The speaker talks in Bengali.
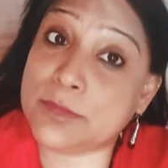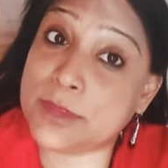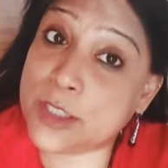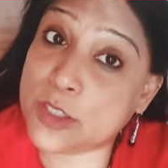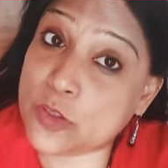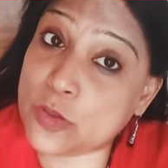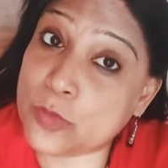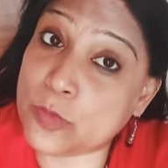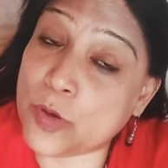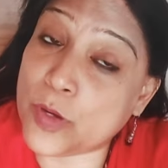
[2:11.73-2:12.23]

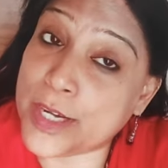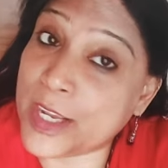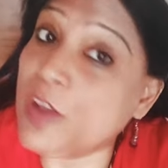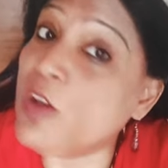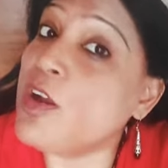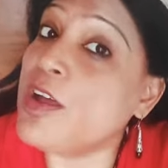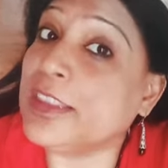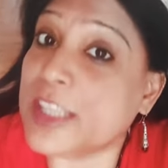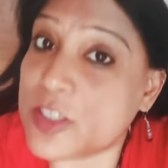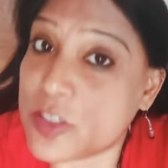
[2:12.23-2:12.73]
যেরকম অনেক
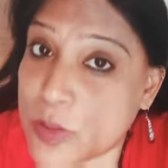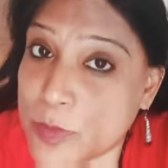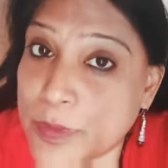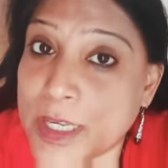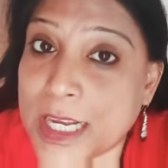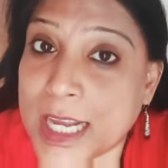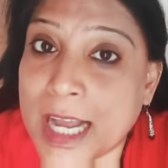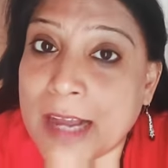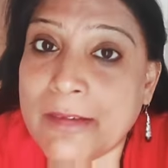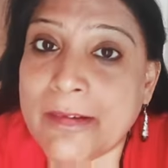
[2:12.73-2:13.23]

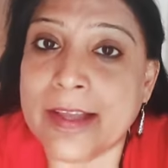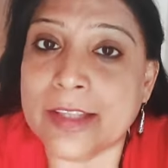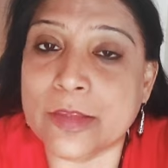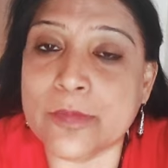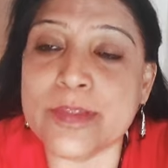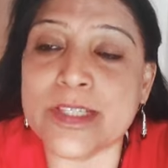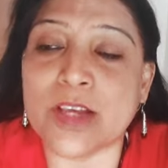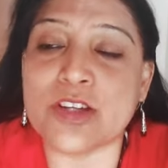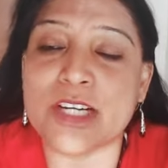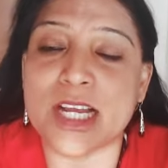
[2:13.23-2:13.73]
অনাথাশ্রমিকে খাওয়া খাওয়ায়
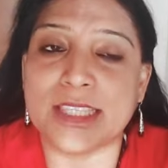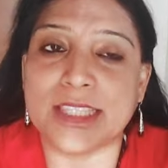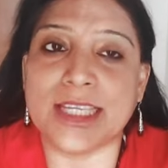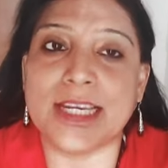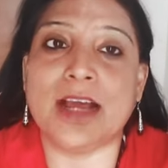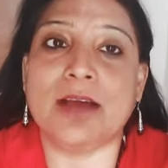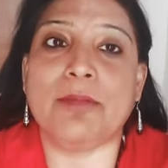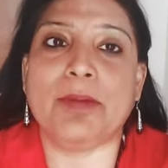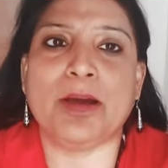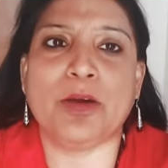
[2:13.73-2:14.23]
তুমি জানো
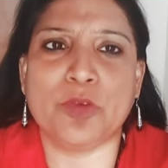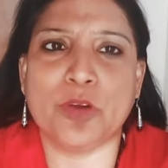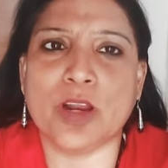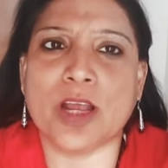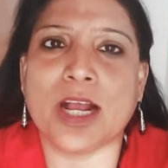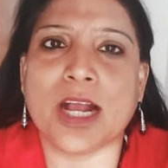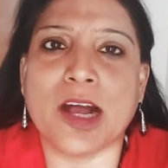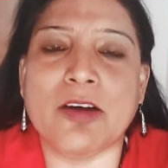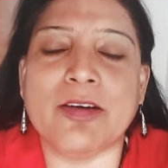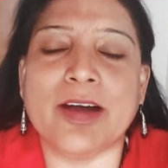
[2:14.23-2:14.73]
সাথীরা বা
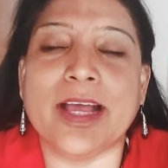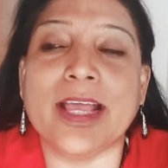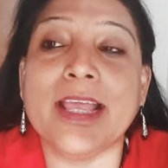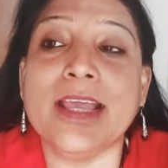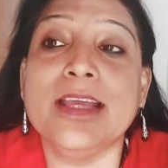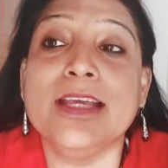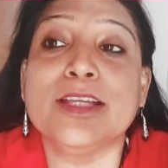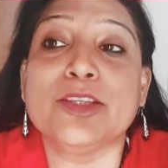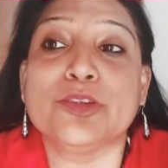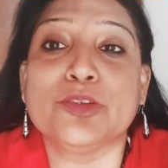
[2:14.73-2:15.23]
অন্যরা খাওয়ায়
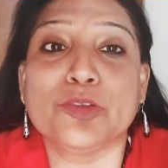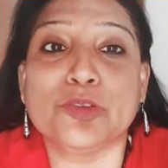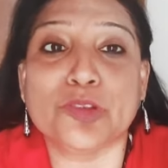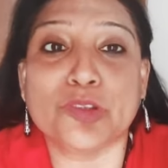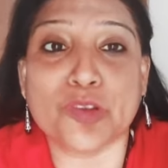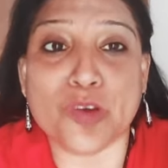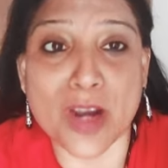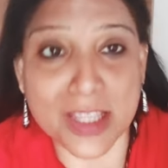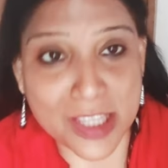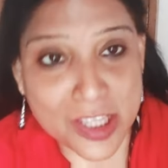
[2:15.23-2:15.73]
তো
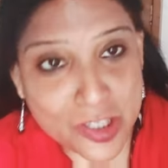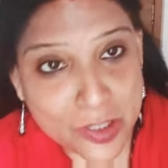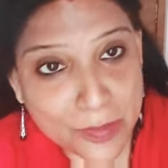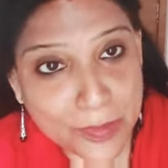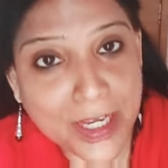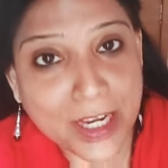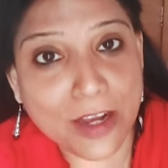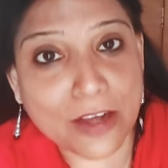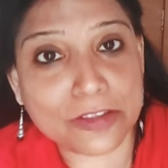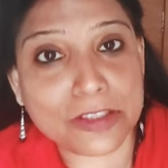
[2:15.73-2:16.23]
অনাথ
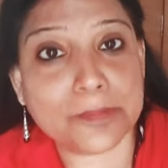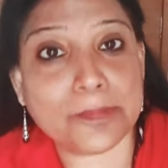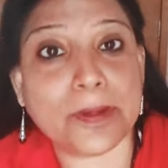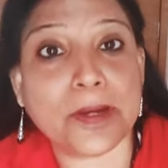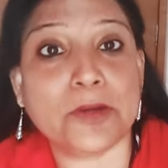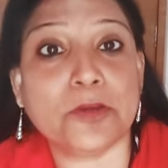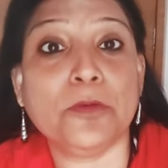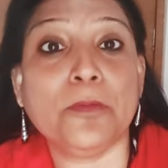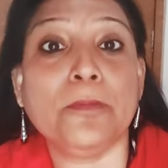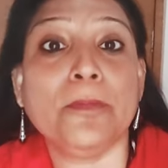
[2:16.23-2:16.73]
আশ্রমে খাওয়াতে
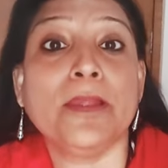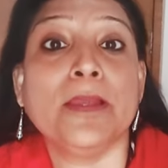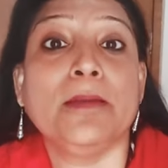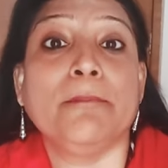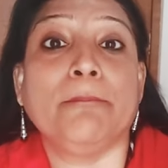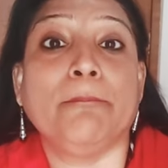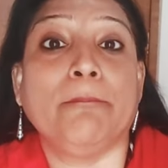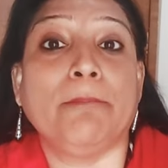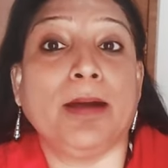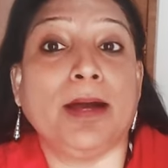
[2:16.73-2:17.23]
পারো
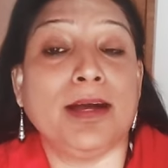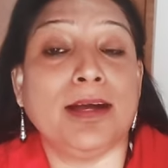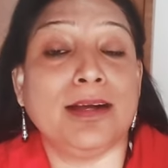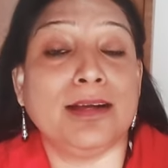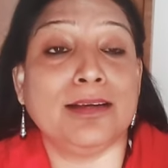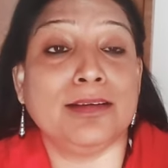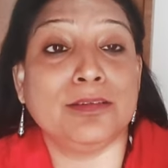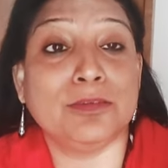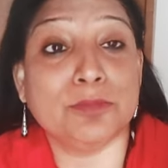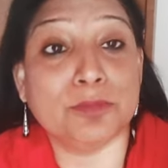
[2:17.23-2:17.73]
বা
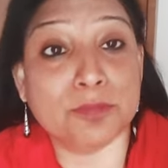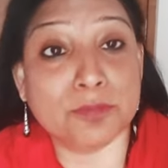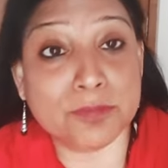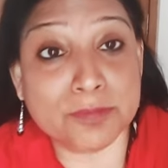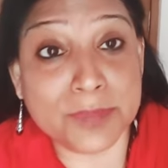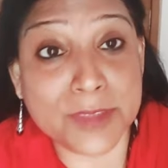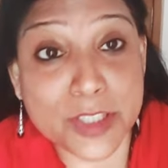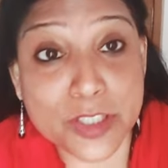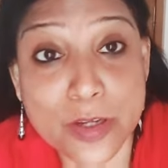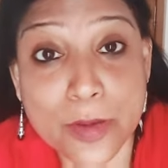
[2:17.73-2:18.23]

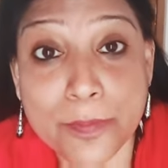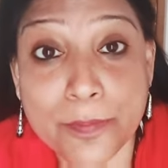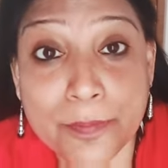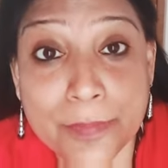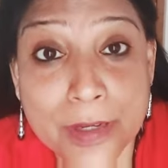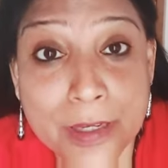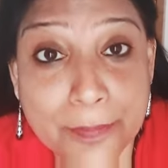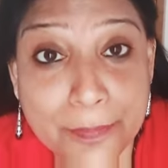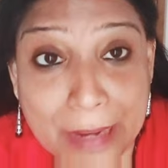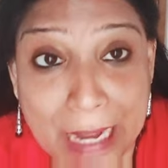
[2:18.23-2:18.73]
যেসব
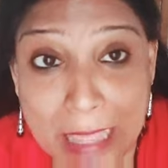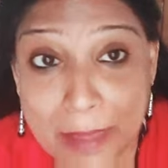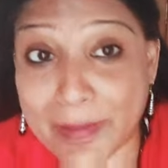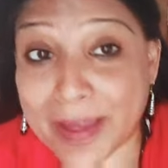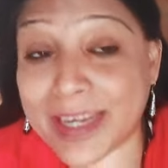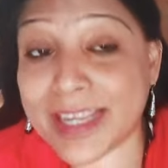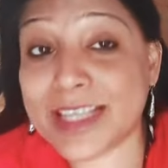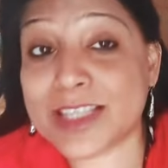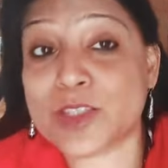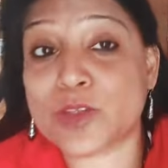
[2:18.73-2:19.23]

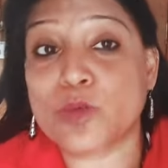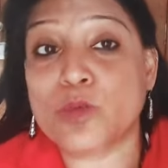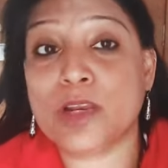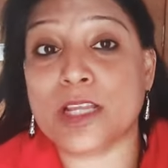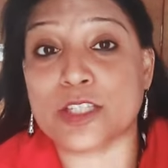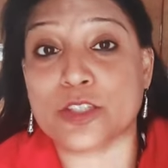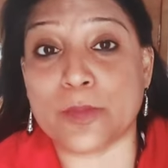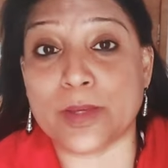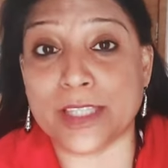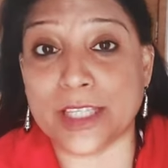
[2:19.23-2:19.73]
প্রাইমারি স্কুল
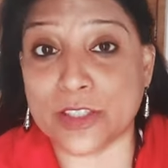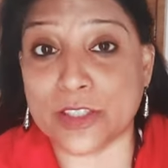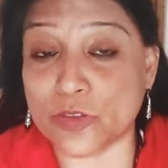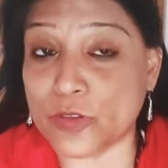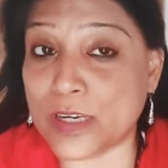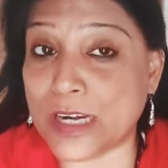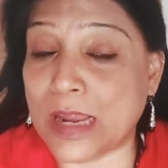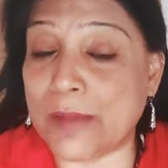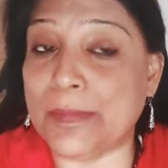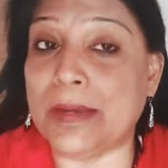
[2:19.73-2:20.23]
তোমাদের
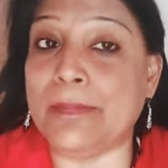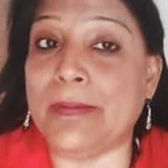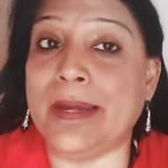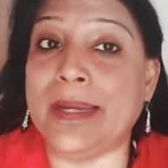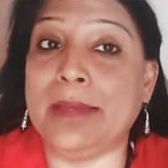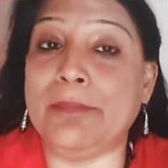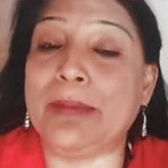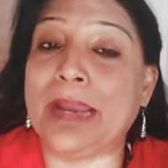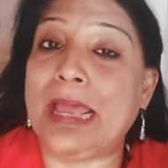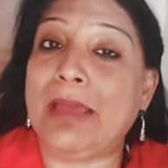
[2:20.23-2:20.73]
তো গ্রামের
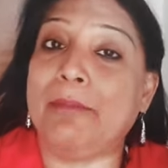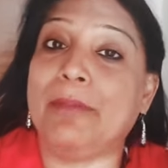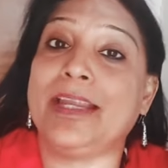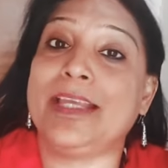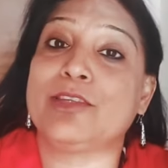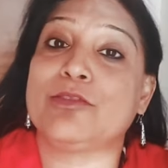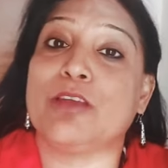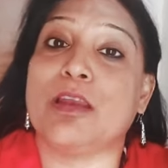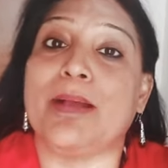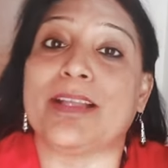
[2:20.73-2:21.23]
বাড়ি
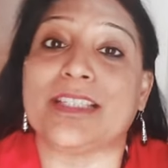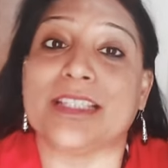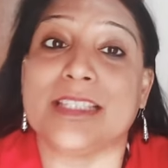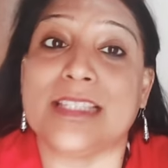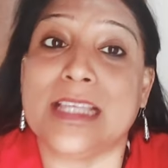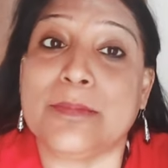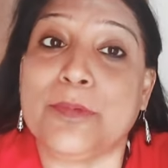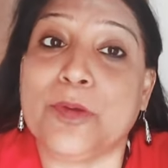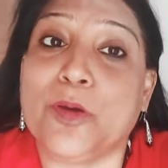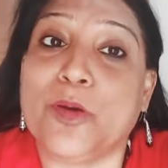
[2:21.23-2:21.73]
প্রাইমারি স্কুলের
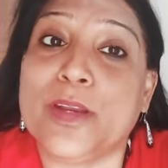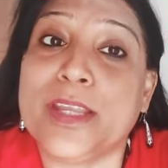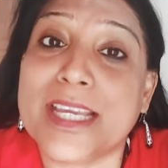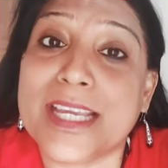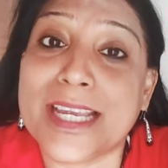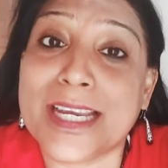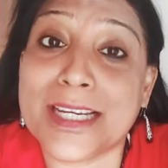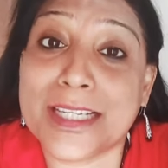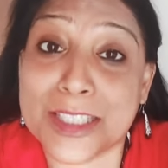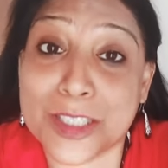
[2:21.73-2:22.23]
বাচ্চাদের দেখবে
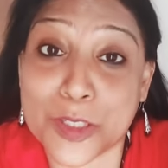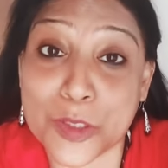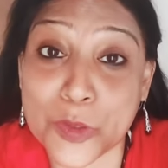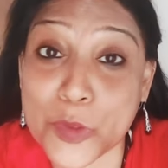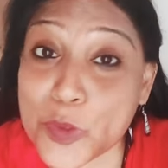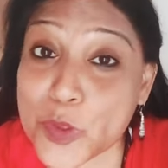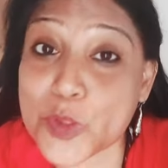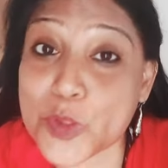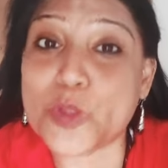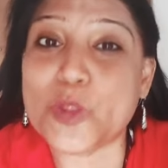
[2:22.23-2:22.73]
অনেকের
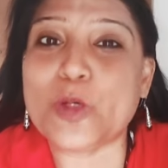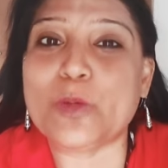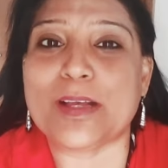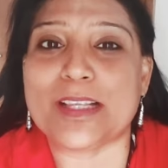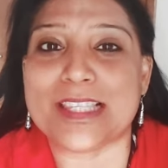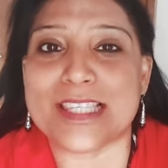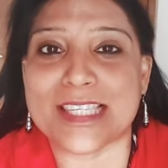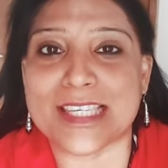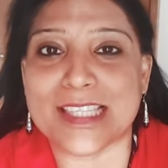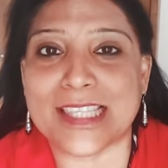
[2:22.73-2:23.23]
দুস্থ
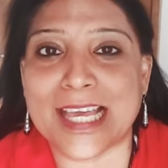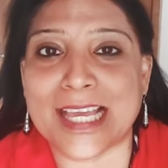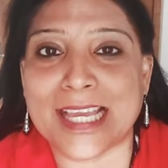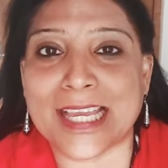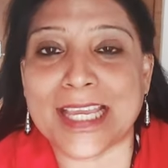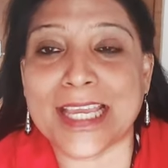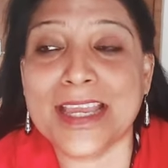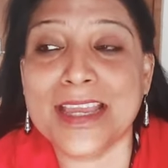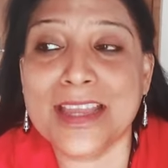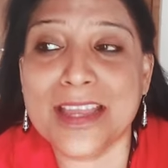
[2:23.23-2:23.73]
বাচ্চা
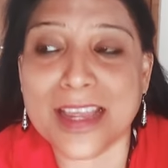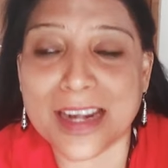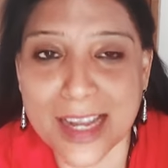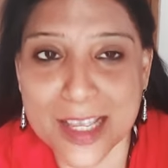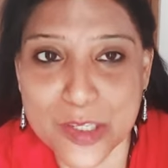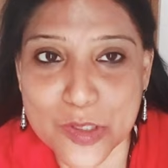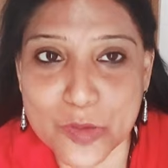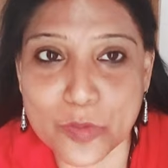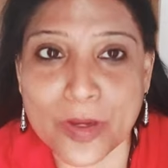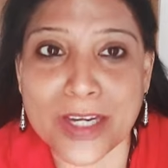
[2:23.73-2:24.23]
থাকে
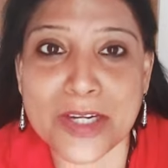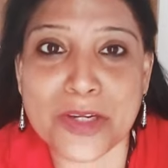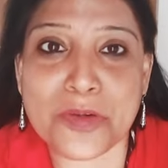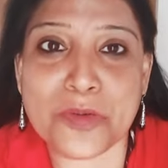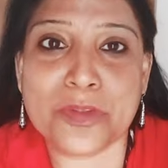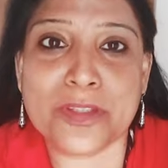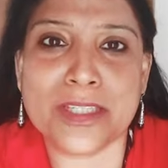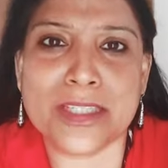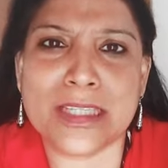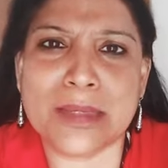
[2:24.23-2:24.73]
ক্লাস ওয়ান
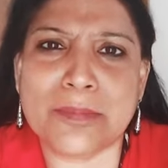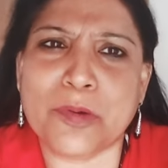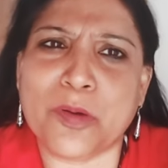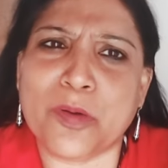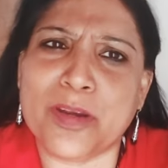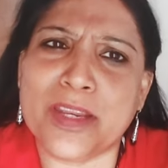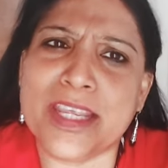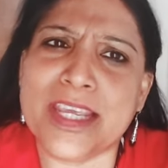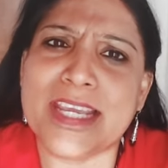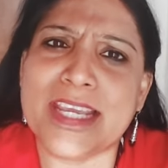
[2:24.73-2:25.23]
টুতে দেখবে
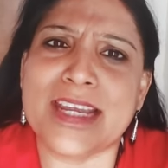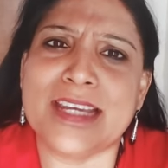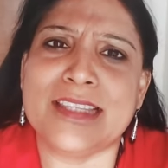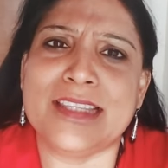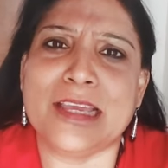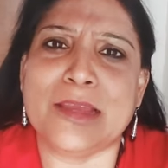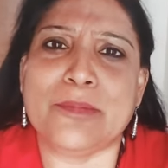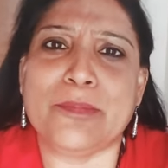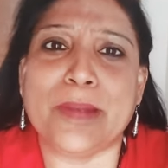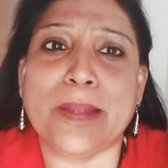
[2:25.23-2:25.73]
অনেকের
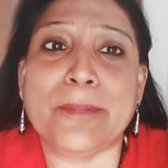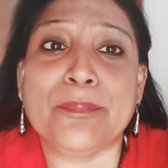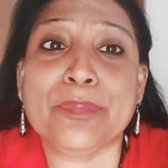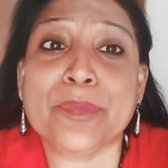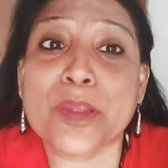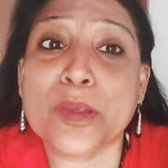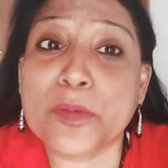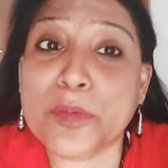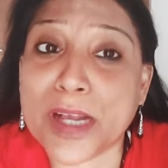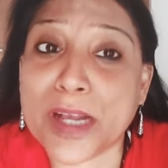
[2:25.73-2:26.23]
দেখবে
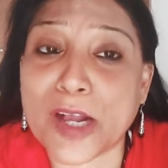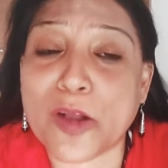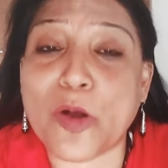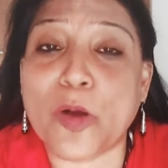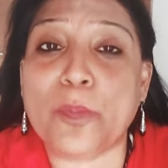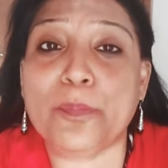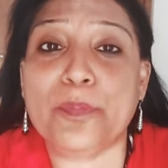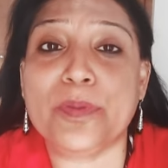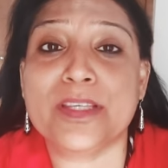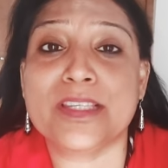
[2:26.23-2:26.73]

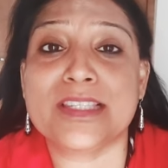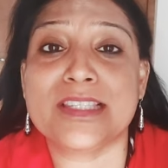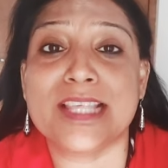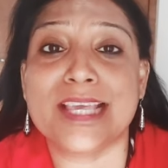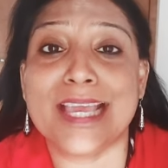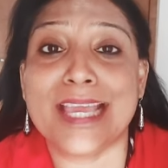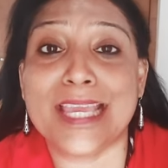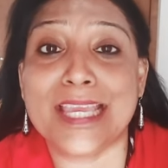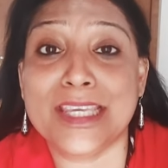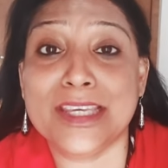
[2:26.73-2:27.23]
কপিস
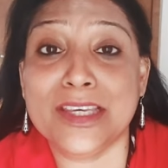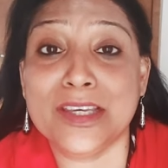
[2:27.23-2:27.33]
নেই